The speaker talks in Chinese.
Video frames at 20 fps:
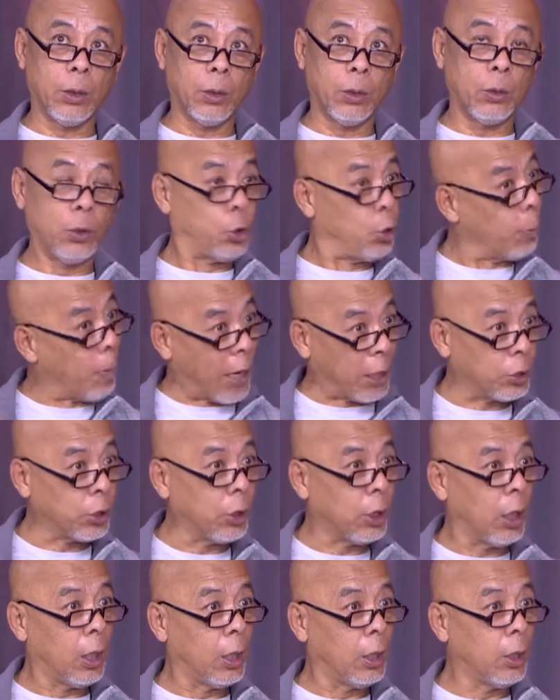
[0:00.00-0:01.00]
去买
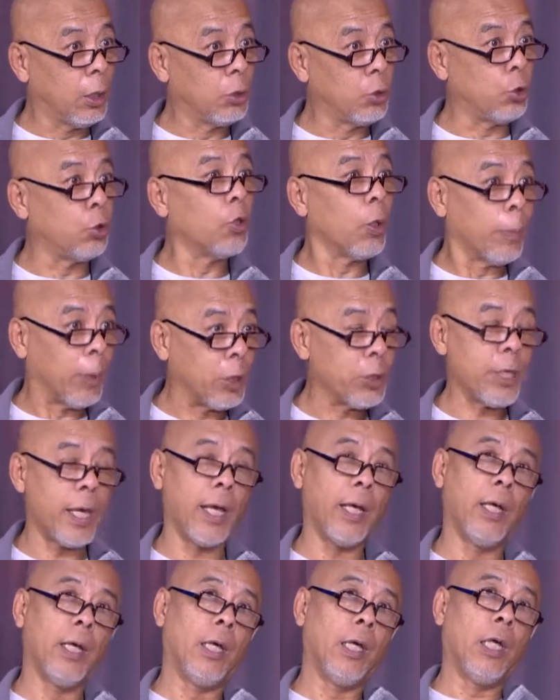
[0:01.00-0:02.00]
车，去做保
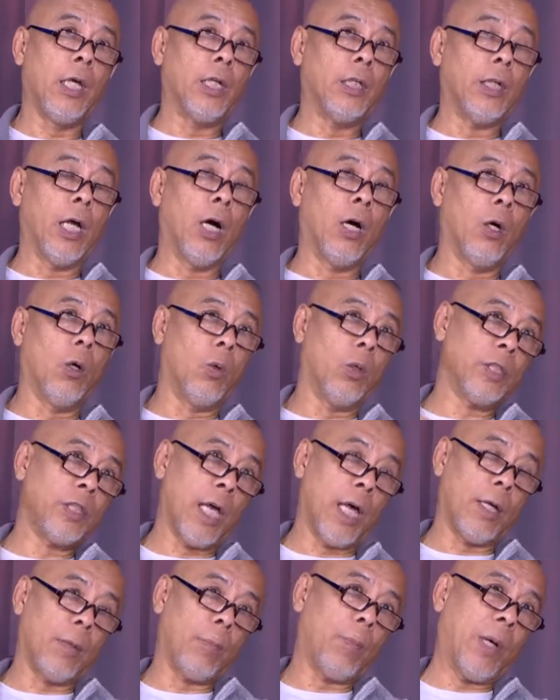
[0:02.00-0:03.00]
险，然后我
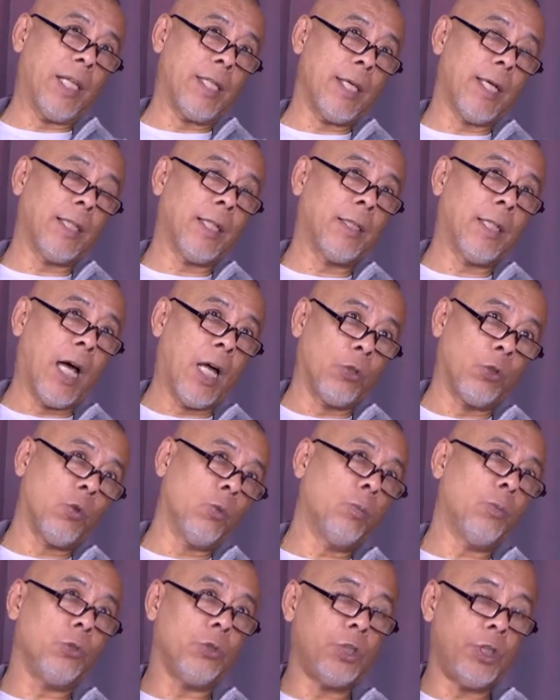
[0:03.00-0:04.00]
想把加拿大东
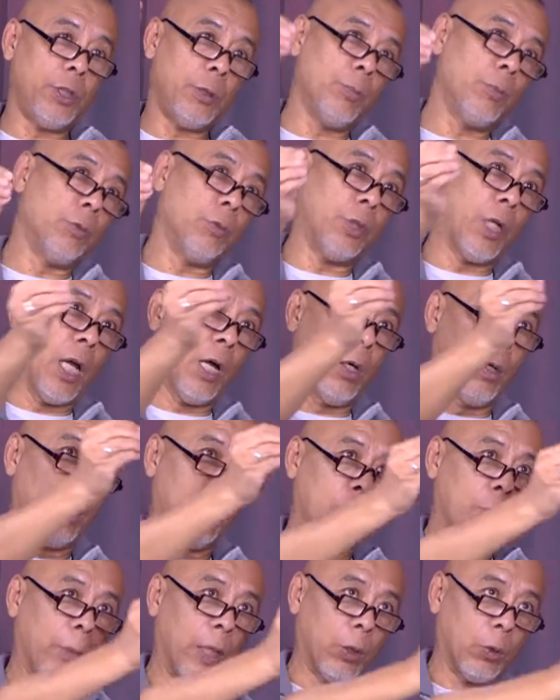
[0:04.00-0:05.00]
部、西部，然
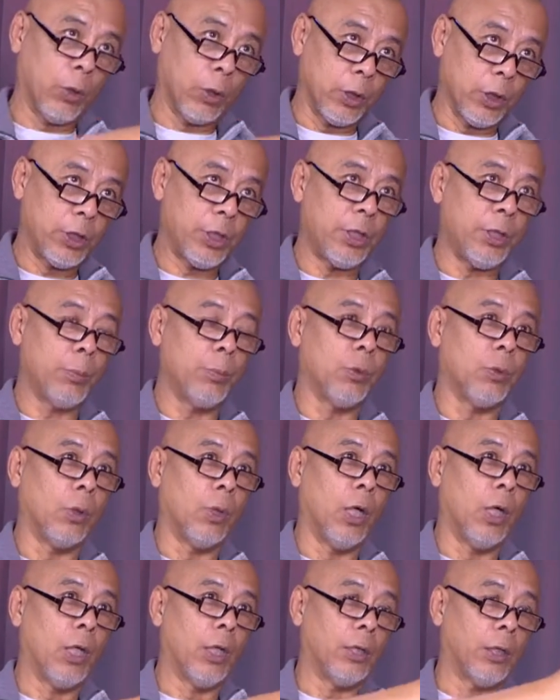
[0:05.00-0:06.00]
后美国的西部，
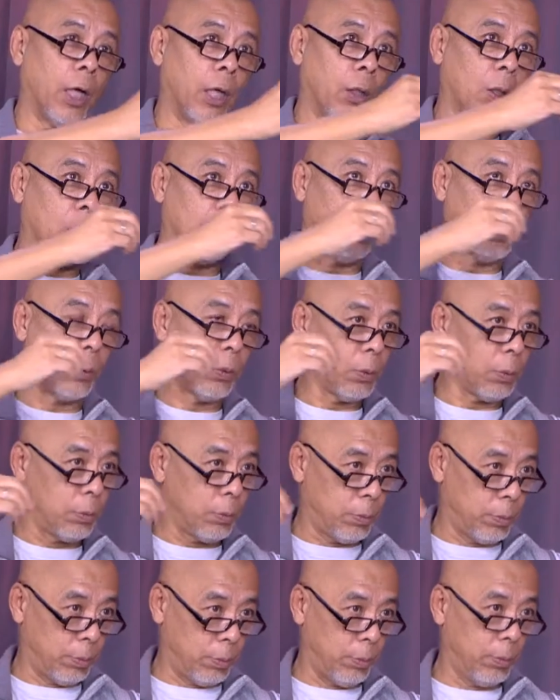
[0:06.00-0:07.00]
然后
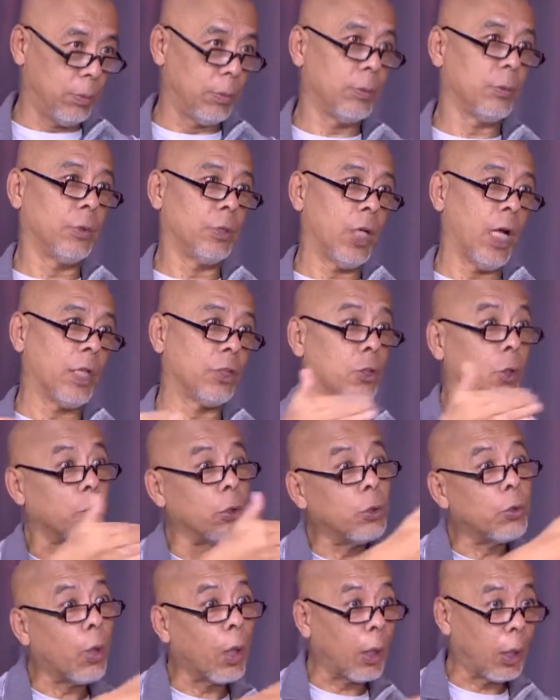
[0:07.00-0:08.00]
这样走
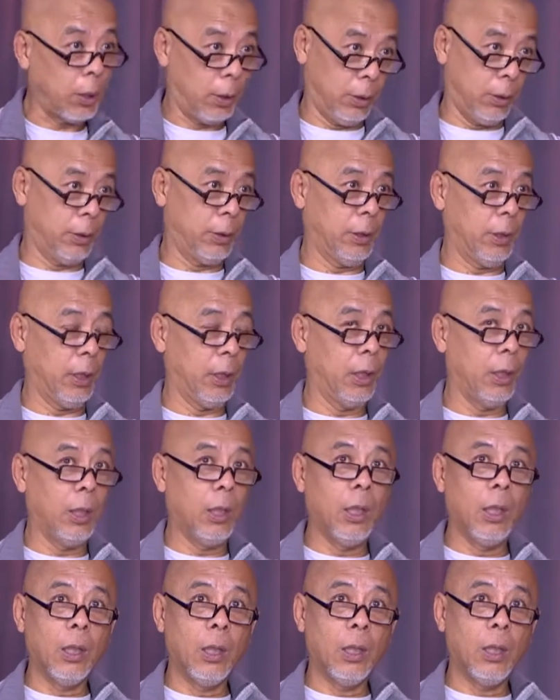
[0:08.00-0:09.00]
一圈。
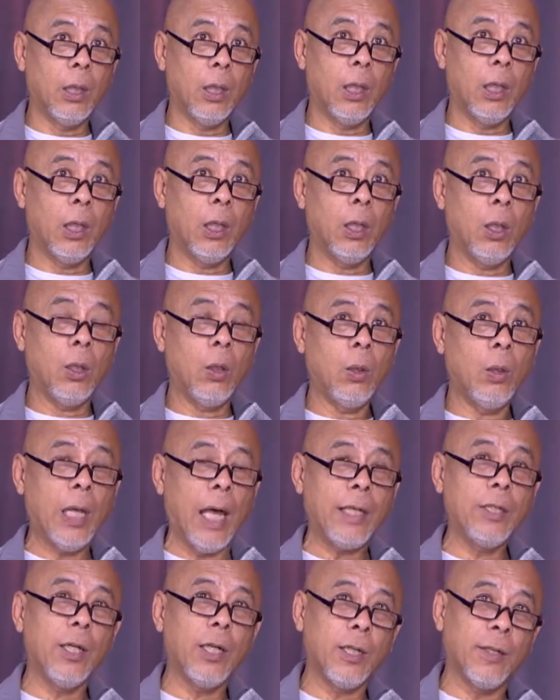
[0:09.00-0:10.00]
呃，后
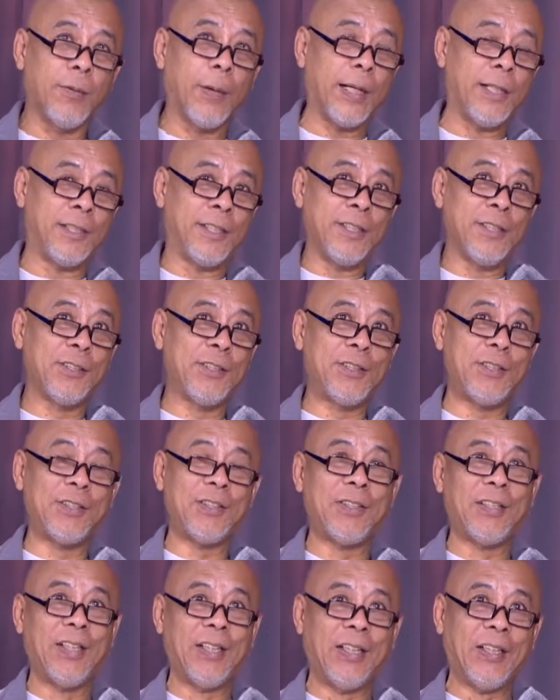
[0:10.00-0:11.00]
来呢，反正
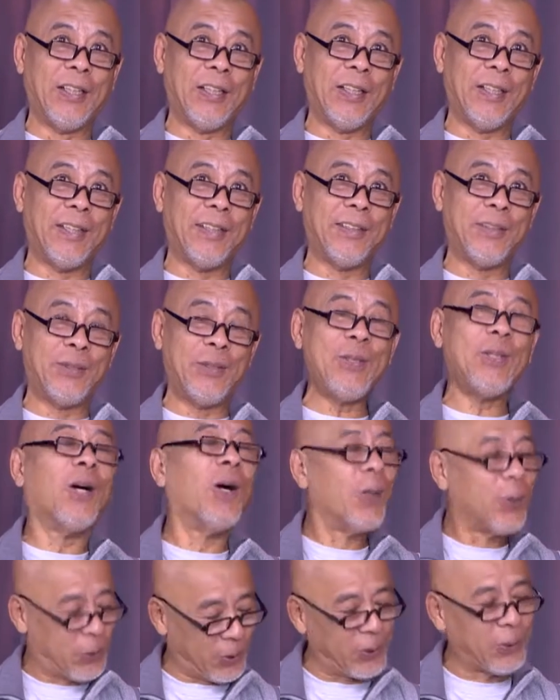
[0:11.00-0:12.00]
是，呃，最
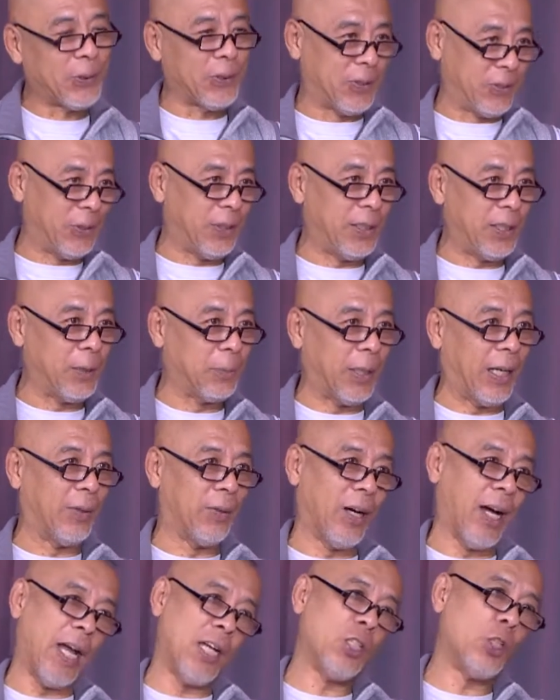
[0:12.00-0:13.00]
后最后的决定吧，
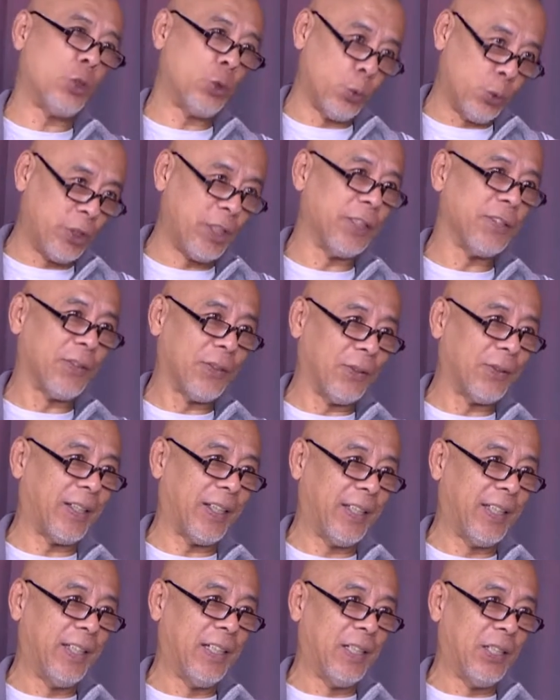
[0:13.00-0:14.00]
我还是租车走。
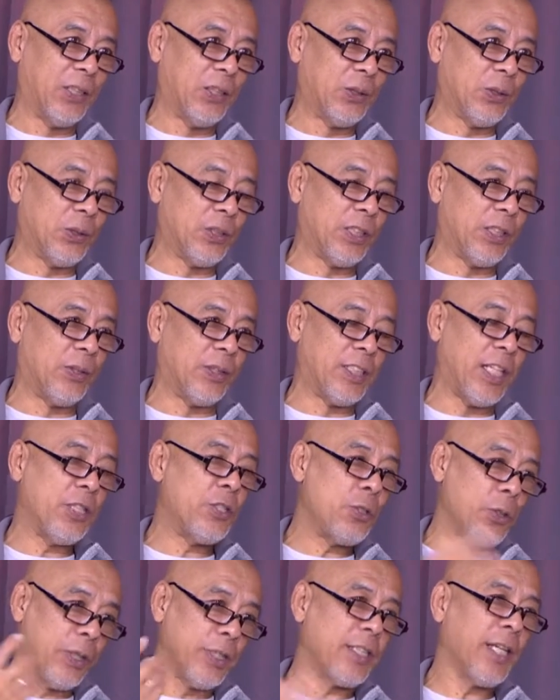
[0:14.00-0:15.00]
嗯，租车我先
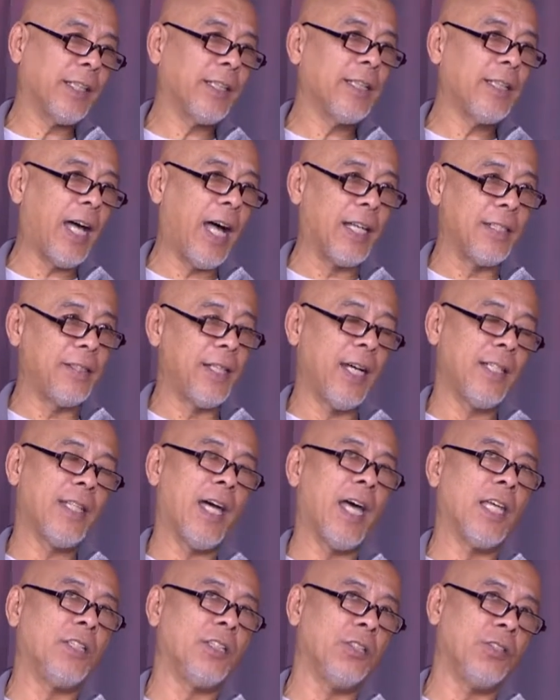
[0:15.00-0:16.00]
去了加拿大，加拿
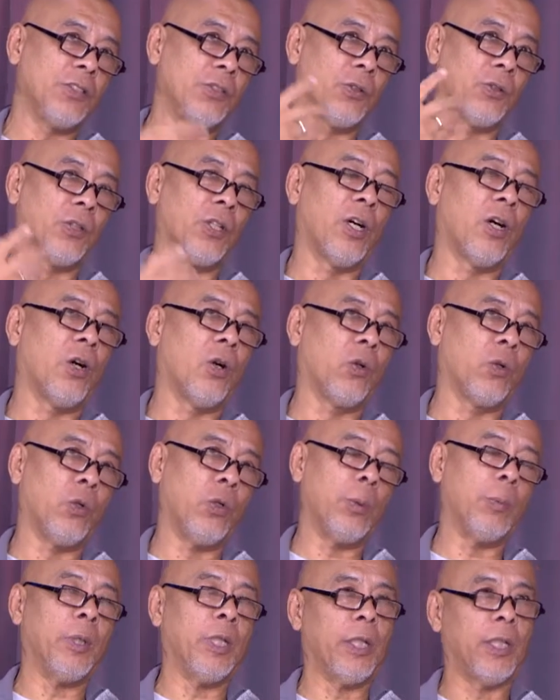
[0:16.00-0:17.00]
大一直走到
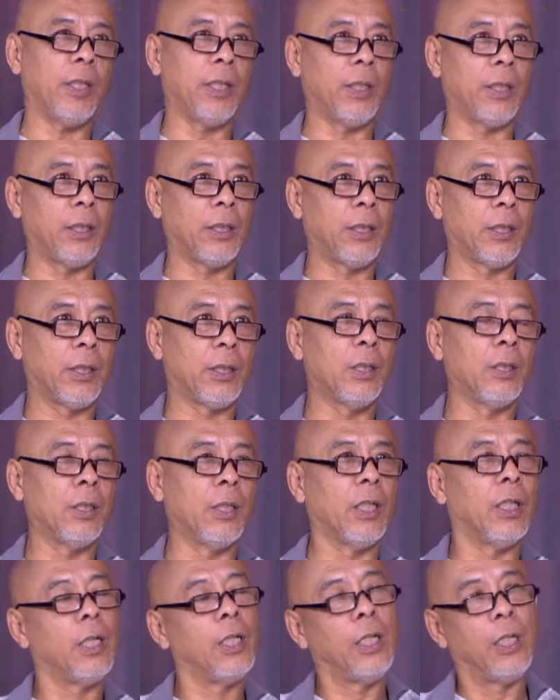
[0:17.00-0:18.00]
魁北克，
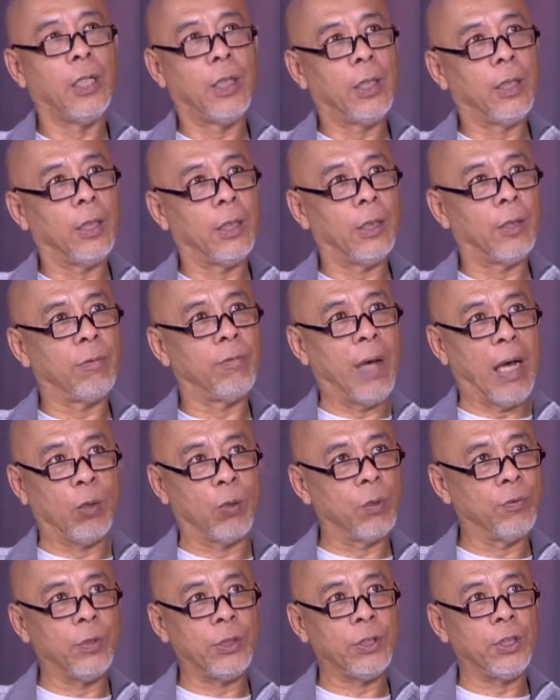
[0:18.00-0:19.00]
呃，法
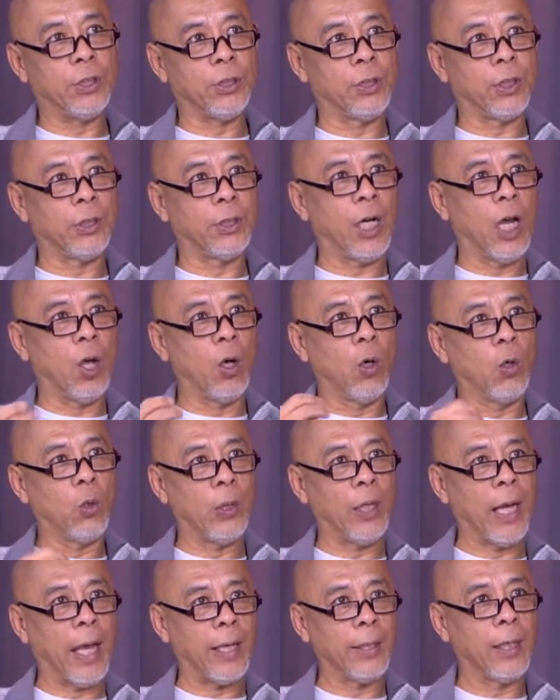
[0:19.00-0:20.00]
国风情儿，然后
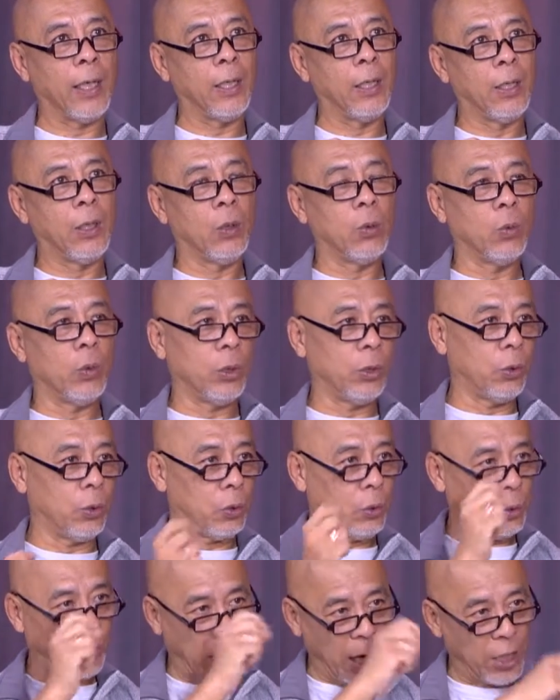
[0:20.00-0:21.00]
回来呢，我
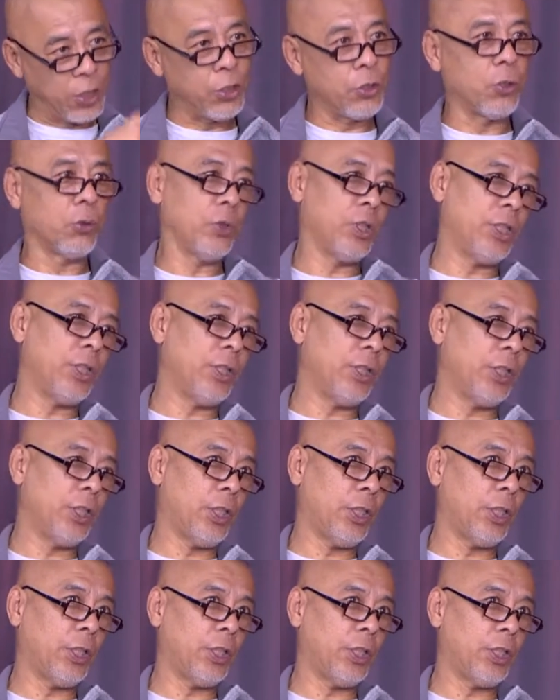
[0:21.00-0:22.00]
又开始走西，
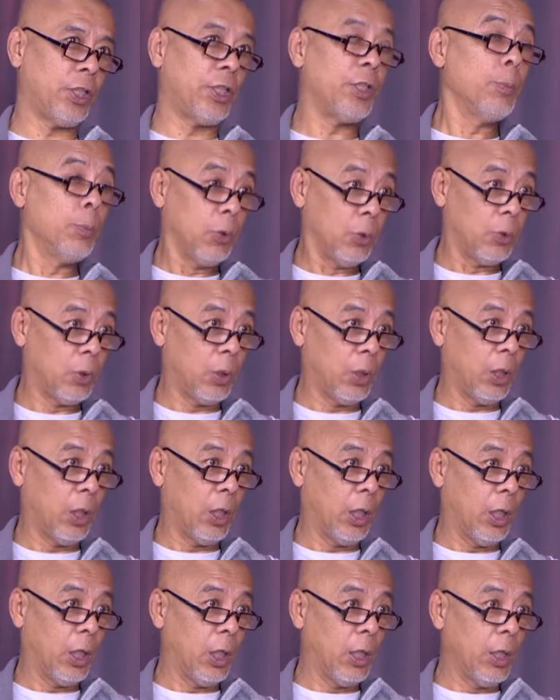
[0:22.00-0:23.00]
西部。
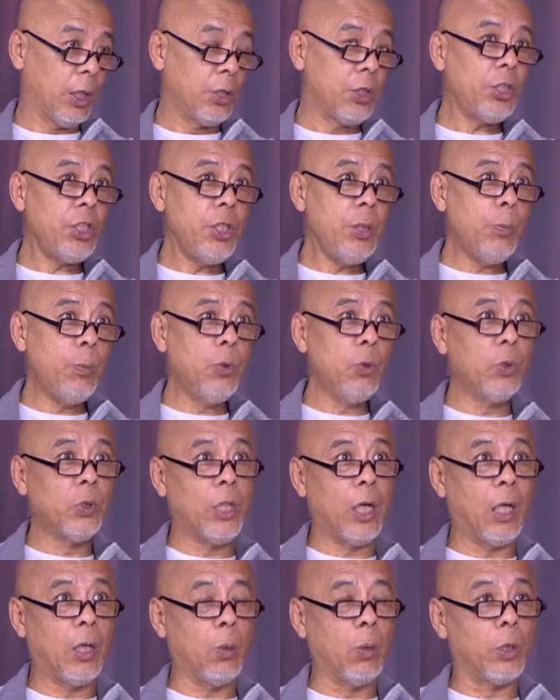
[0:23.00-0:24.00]
嗯，西部
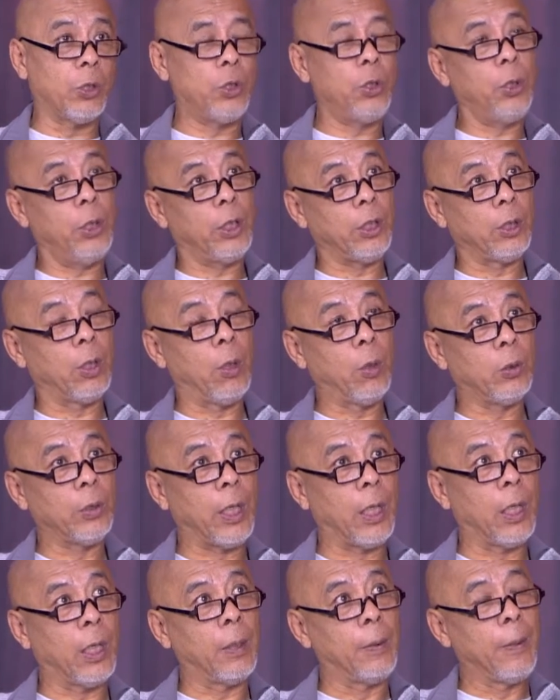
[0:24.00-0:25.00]
呢，我去了以后
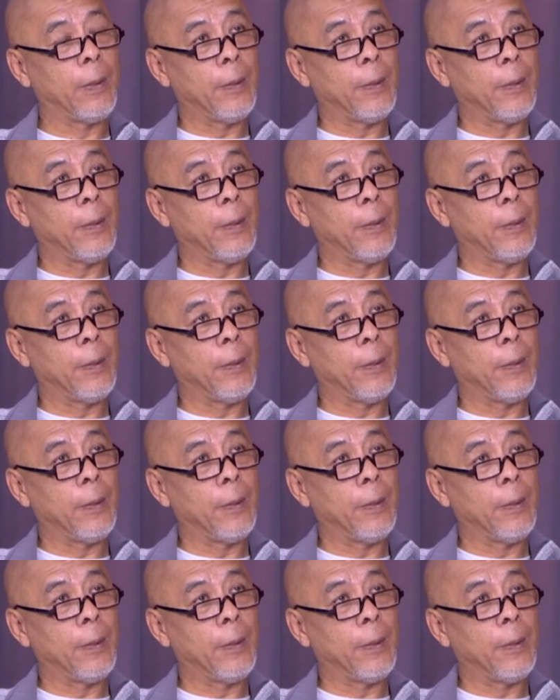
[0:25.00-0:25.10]
呢，